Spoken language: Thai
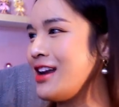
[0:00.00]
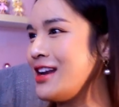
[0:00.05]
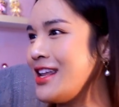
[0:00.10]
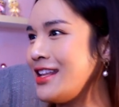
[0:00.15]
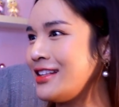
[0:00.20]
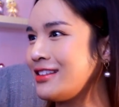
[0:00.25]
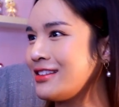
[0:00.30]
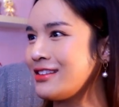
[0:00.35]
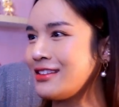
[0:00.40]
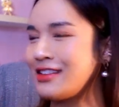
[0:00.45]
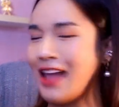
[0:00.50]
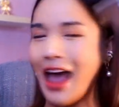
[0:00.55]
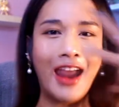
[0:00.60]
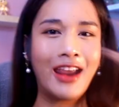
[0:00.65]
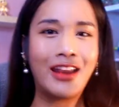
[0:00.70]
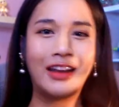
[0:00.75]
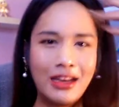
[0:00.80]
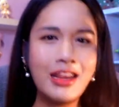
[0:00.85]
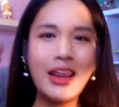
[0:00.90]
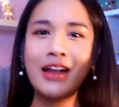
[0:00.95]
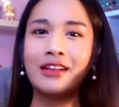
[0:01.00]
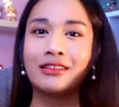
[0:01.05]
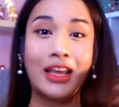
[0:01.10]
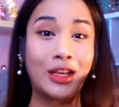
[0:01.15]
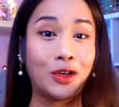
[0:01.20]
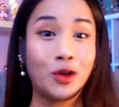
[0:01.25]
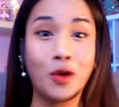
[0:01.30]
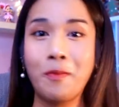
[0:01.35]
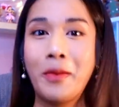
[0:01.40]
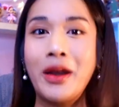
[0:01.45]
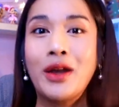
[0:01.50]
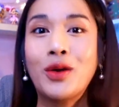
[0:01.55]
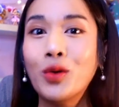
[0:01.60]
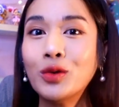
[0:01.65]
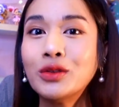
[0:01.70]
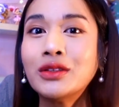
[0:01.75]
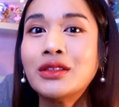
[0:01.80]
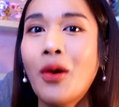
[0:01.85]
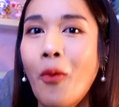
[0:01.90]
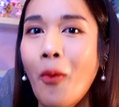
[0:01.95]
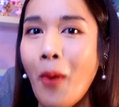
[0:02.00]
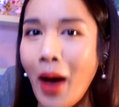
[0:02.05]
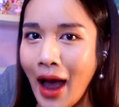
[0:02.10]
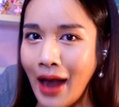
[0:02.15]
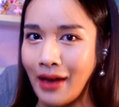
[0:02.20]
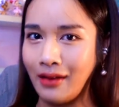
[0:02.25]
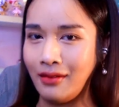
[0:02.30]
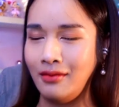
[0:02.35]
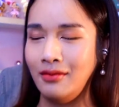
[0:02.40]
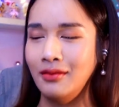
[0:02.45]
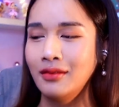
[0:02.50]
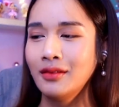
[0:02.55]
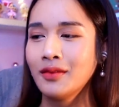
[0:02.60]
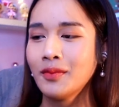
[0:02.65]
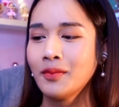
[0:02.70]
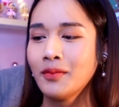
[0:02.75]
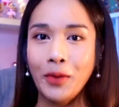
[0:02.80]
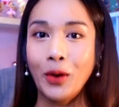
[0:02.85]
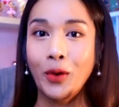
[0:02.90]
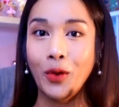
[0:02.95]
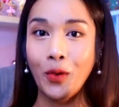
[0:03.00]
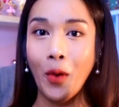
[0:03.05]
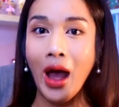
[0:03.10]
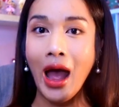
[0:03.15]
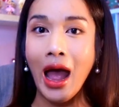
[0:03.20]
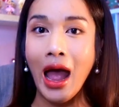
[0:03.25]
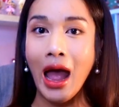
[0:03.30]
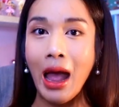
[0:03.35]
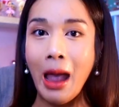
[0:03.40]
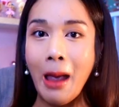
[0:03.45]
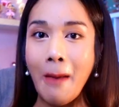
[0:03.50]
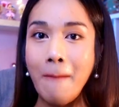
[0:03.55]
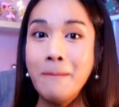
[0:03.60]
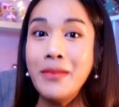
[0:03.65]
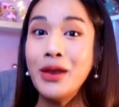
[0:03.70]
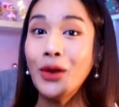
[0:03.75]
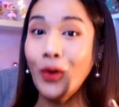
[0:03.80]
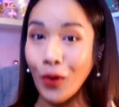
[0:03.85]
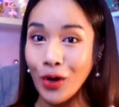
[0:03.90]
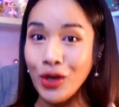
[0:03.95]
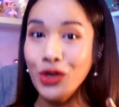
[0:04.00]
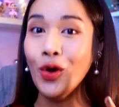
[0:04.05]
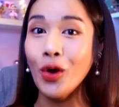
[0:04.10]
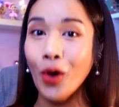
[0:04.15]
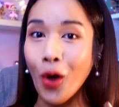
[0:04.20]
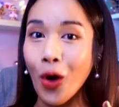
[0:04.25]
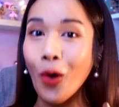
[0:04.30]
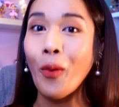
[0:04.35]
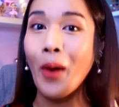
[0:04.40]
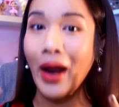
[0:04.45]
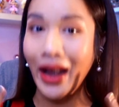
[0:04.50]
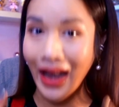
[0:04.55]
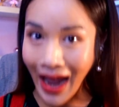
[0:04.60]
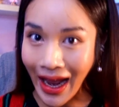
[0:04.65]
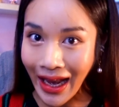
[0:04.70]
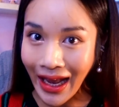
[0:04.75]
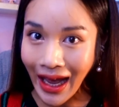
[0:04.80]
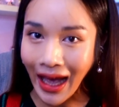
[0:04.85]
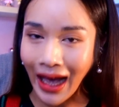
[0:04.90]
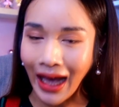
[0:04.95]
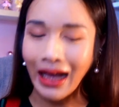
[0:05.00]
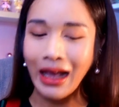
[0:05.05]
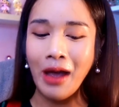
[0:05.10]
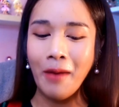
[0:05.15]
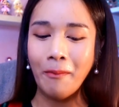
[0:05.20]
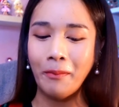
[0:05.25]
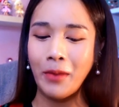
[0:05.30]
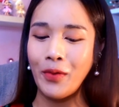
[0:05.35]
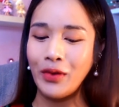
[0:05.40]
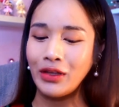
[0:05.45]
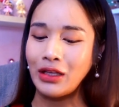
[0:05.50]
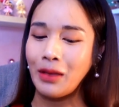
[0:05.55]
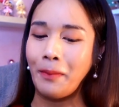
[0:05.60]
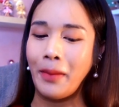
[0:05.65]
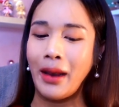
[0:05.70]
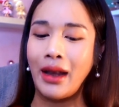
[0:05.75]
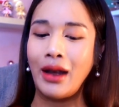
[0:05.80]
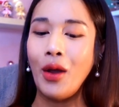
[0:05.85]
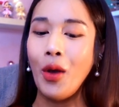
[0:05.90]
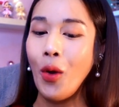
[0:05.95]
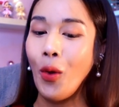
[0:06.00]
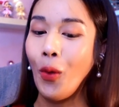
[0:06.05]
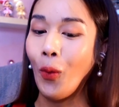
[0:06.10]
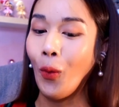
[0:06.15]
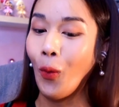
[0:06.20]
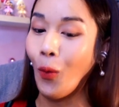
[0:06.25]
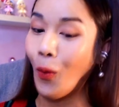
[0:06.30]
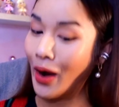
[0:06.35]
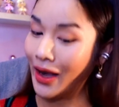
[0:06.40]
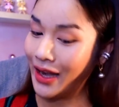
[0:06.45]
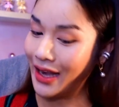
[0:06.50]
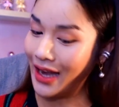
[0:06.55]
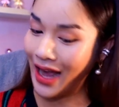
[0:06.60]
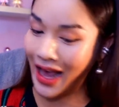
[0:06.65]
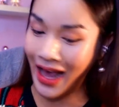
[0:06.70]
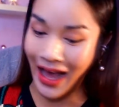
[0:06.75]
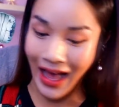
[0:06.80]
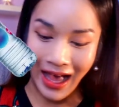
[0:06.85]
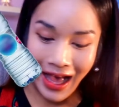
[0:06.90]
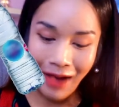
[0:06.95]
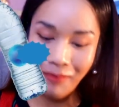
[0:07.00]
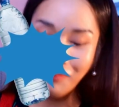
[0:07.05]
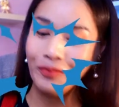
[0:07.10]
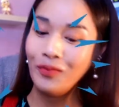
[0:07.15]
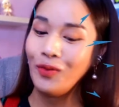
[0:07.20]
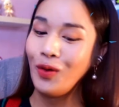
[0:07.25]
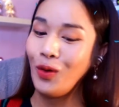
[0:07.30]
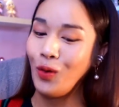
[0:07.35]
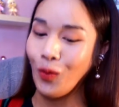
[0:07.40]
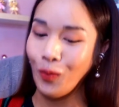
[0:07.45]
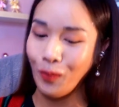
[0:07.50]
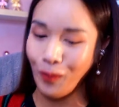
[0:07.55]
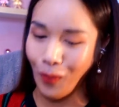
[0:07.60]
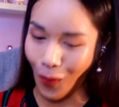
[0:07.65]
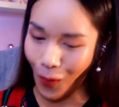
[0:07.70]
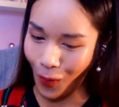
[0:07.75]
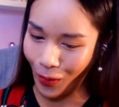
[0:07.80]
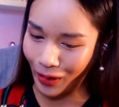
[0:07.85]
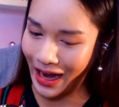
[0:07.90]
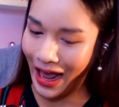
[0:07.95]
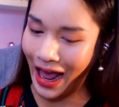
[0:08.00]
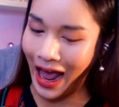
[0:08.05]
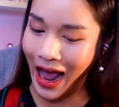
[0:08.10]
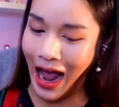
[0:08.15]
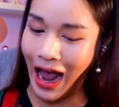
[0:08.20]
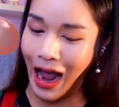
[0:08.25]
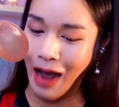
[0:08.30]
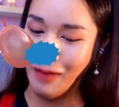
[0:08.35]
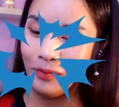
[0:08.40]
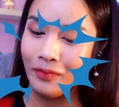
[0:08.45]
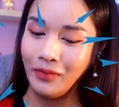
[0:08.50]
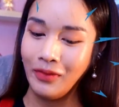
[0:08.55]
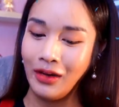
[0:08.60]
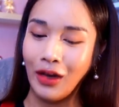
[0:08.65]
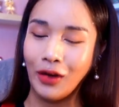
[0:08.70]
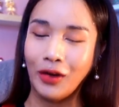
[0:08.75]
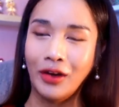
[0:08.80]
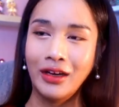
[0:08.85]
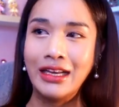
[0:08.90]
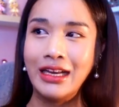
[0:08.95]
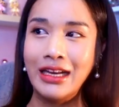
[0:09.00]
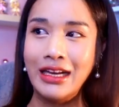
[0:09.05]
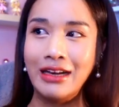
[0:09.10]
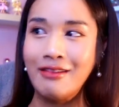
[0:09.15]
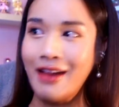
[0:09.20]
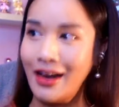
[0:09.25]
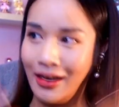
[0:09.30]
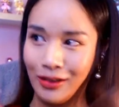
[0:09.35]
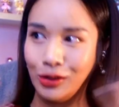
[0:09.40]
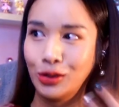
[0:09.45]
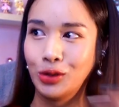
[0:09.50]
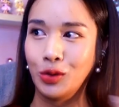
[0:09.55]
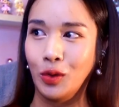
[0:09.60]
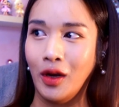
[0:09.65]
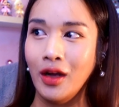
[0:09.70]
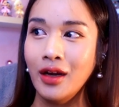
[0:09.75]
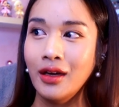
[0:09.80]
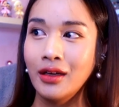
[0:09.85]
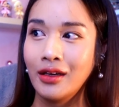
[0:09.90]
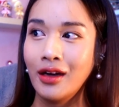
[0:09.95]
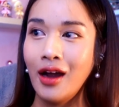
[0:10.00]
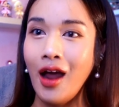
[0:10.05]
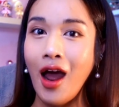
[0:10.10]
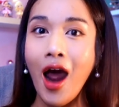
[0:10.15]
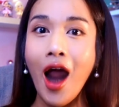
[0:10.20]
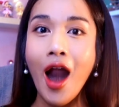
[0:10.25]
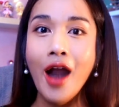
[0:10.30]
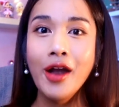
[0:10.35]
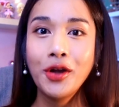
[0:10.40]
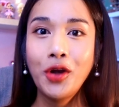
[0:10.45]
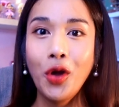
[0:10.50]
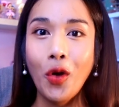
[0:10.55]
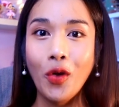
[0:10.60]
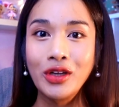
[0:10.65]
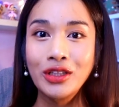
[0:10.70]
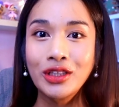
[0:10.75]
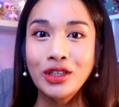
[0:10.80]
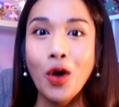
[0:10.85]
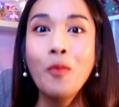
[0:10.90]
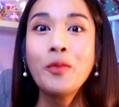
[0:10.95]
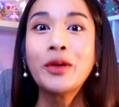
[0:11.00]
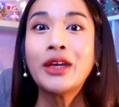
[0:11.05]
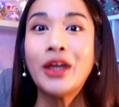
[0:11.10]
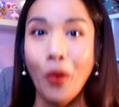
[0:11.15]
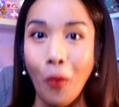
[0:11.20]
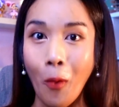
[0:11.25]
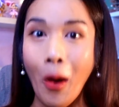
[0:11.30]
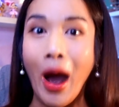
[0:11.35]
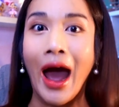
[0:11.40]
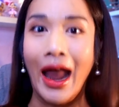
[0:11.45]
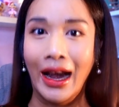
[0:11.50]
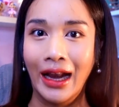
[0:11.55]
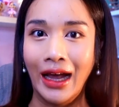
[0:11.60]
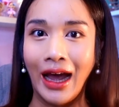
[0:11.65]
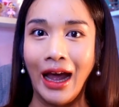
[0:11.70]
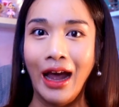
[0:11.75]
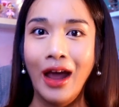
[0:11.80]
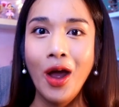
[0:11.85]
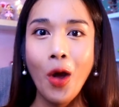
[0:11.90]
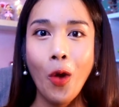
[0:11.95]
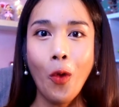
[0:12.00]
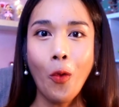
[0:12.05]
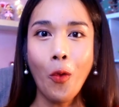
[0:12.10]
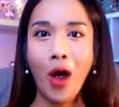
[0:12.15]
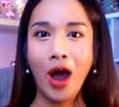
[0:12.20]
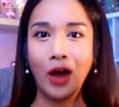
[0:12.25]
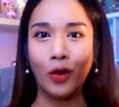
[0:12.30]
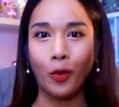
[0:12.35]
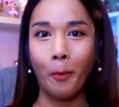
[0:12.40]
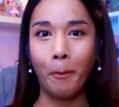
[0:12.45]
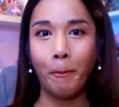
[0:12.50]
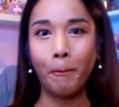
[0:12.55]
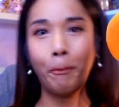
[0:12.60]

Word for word: ดีใจที่เห็นสายชนเป็นทูตสวรรค์ปรากฏว่ามีคนโยนของขวัญให้ค่ะไม่ว่าจะเป็นขวดน้ำลูกโป่งน้ำแล้วก็ที่เด็ดสุดๆก็คือโดนส้มเขียวหวานค่ะคว้างลูก